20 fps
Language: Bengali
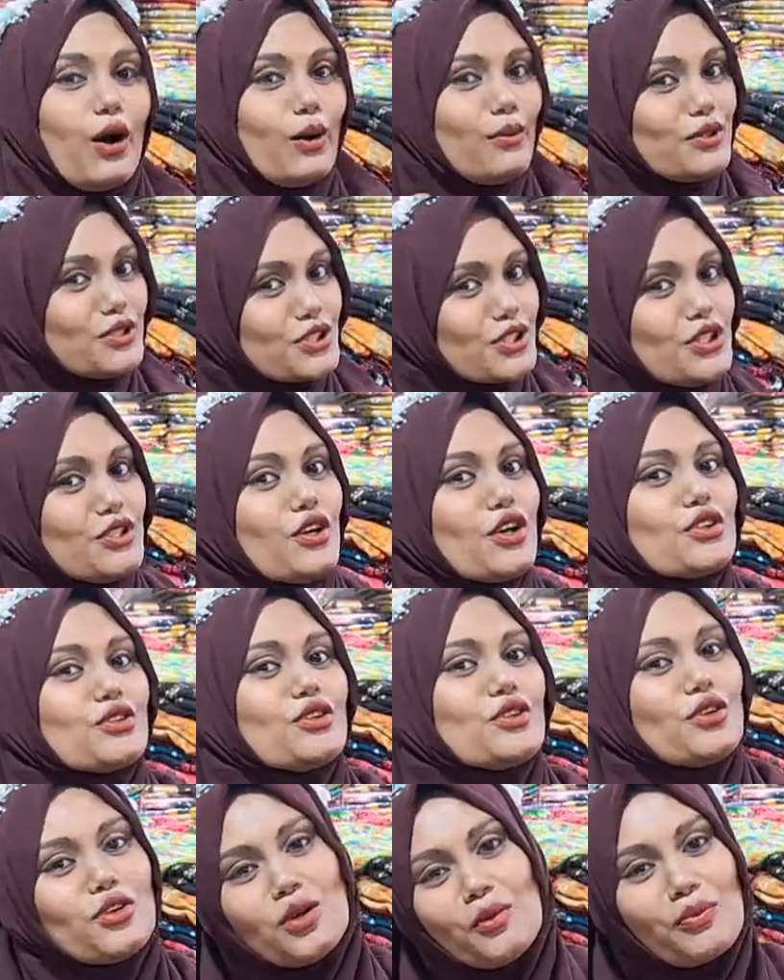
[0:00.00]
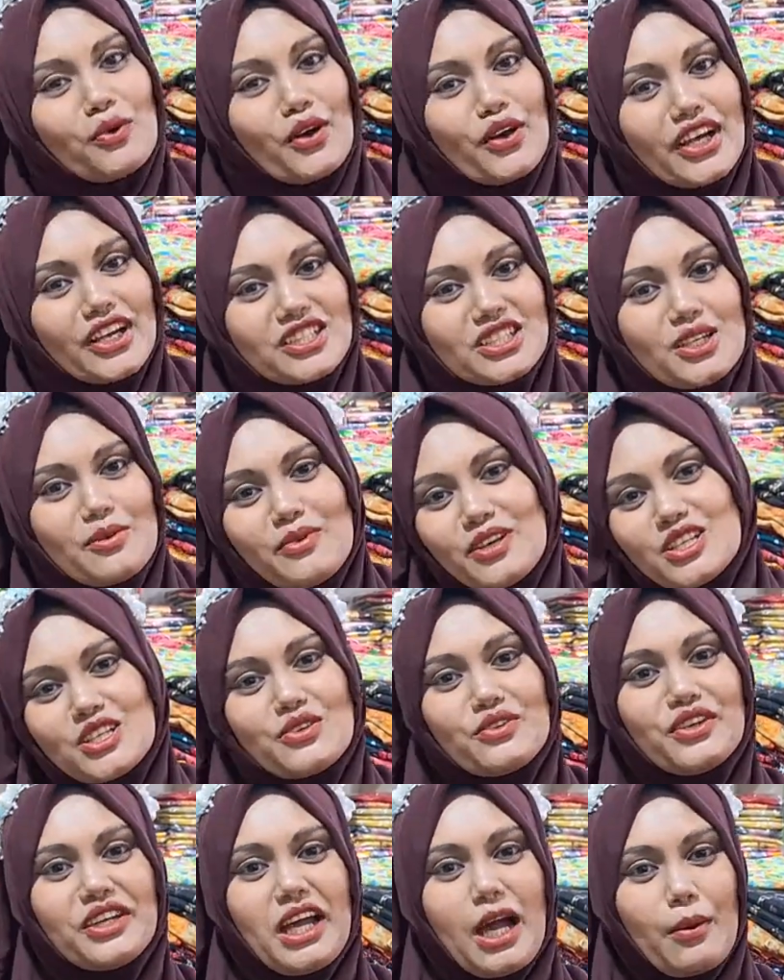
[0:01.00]
অবশ্যই নতুন কোনো প্রোডাক্টের
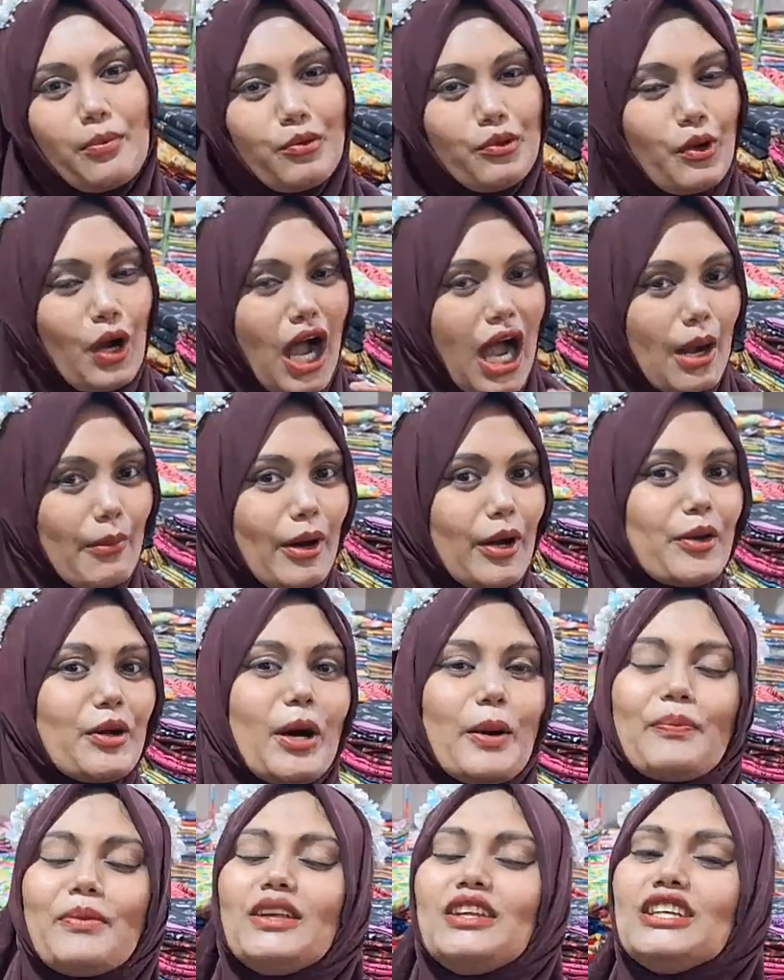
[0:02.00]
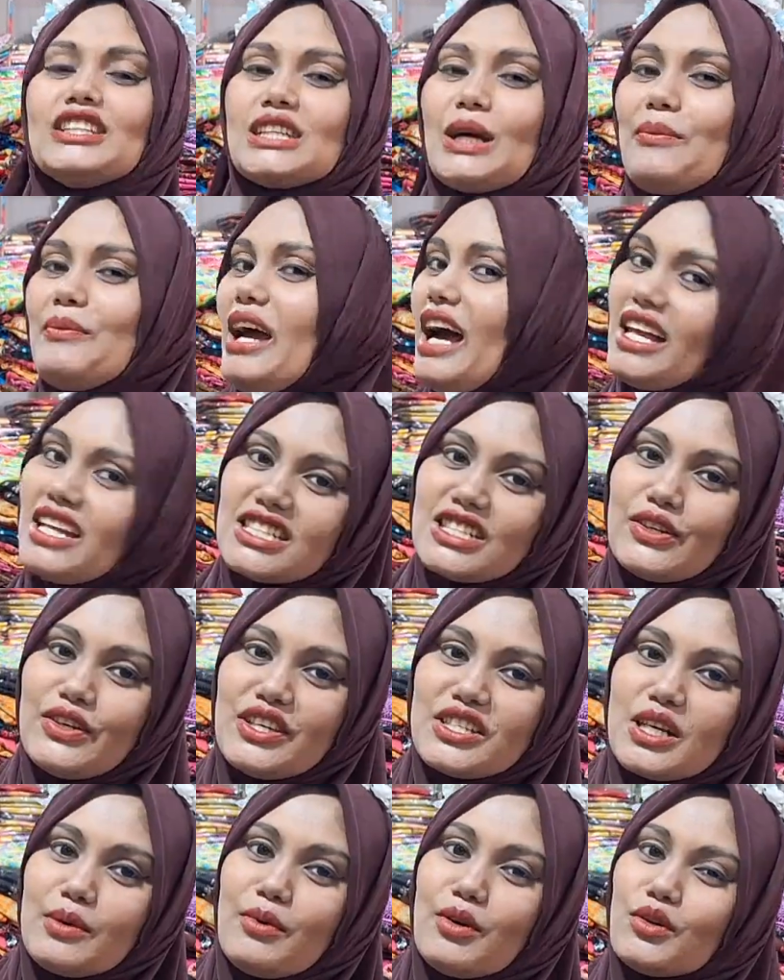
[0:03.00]
ভিডিও নিয়ে আপু আবারও আপনাদের সামনে হাজির
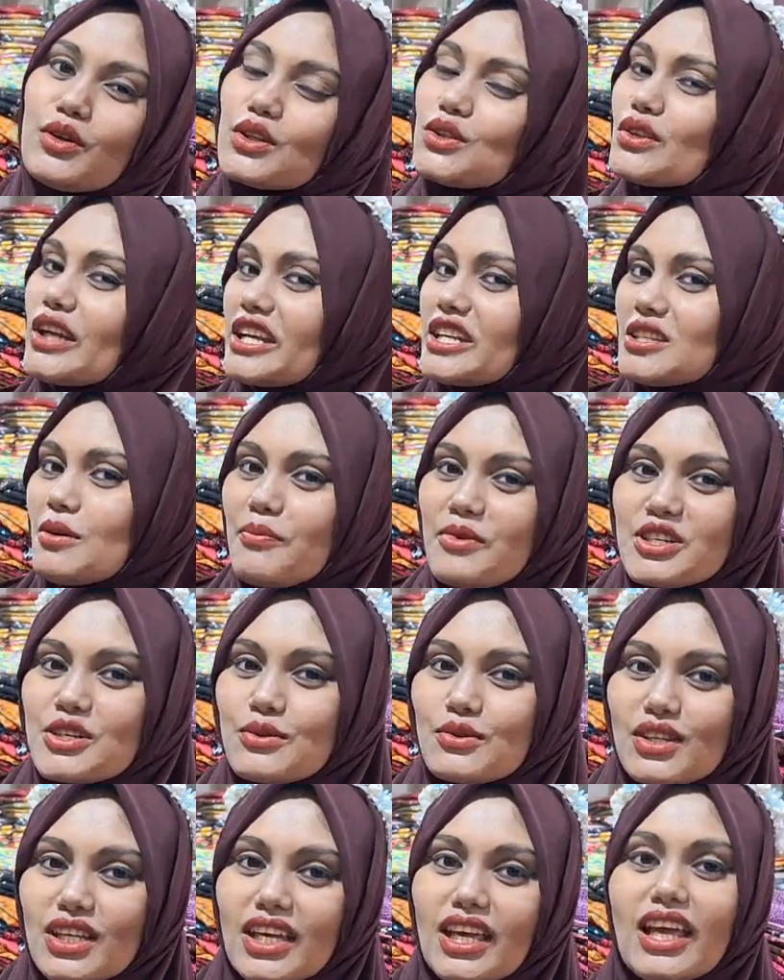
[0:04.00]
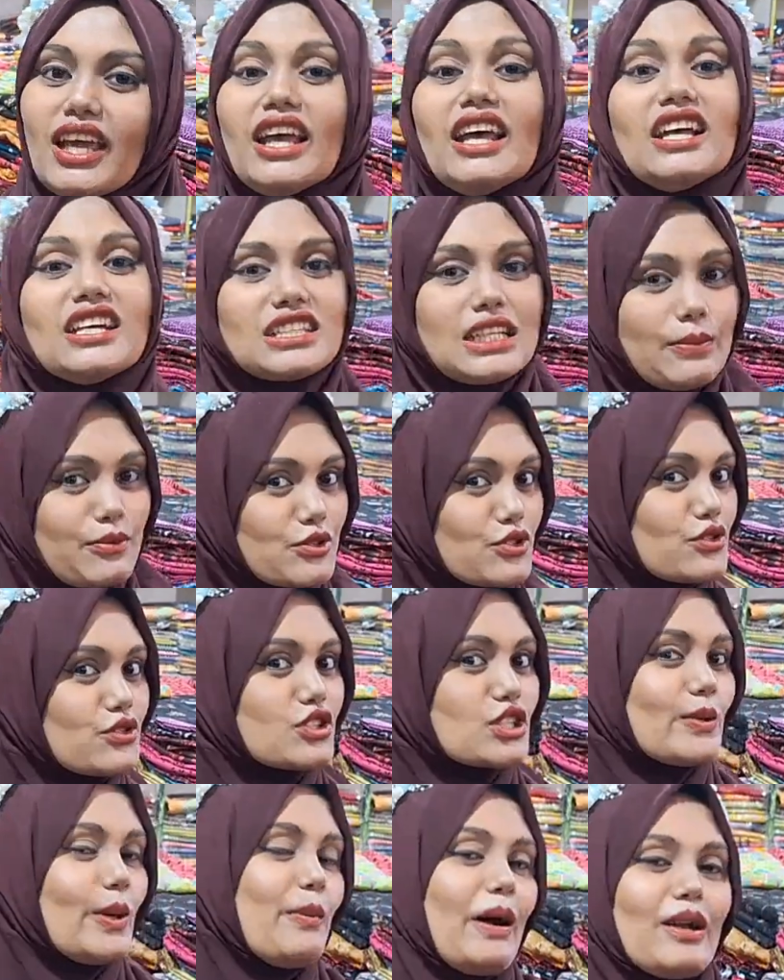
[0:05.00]
হয়ে যাব নতুন একটা ভিডিওতে সে পর্যন্ত
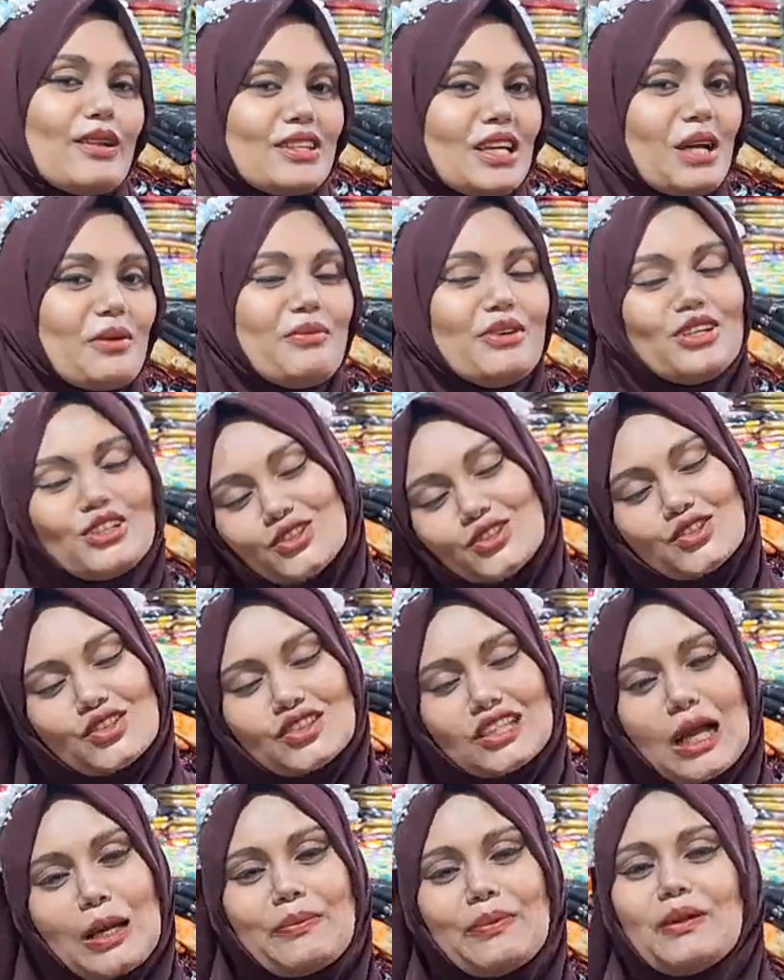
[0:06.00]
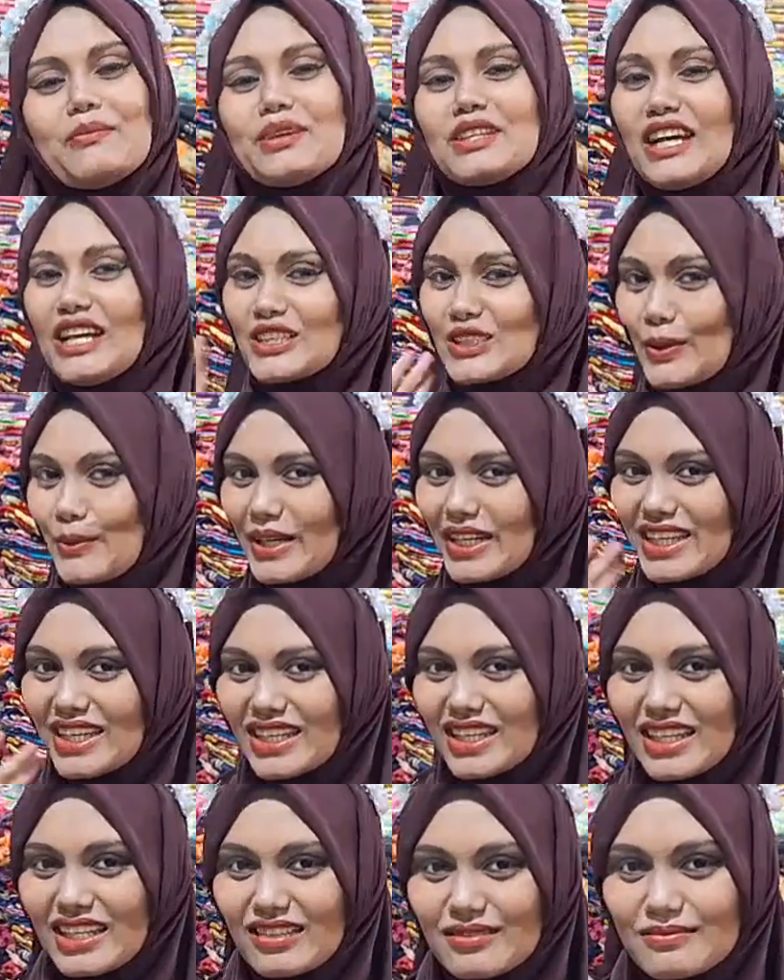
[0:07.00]
সবাই ভালো থাকবেন সুস্থ থাকবেন বিদায়
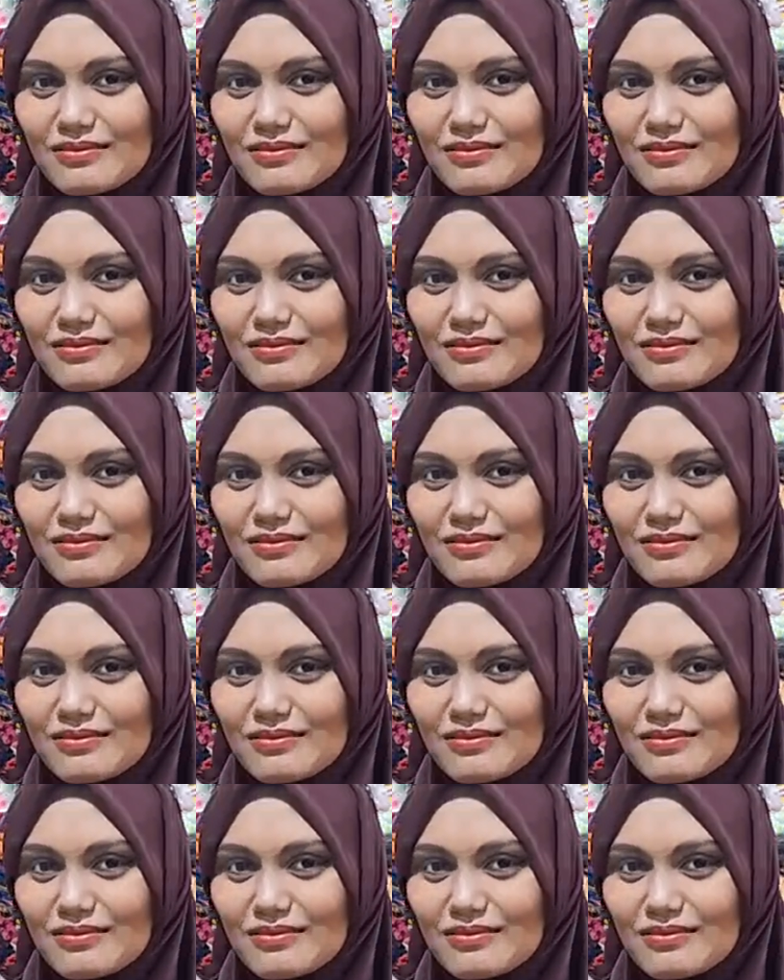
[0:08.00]
সবাইকে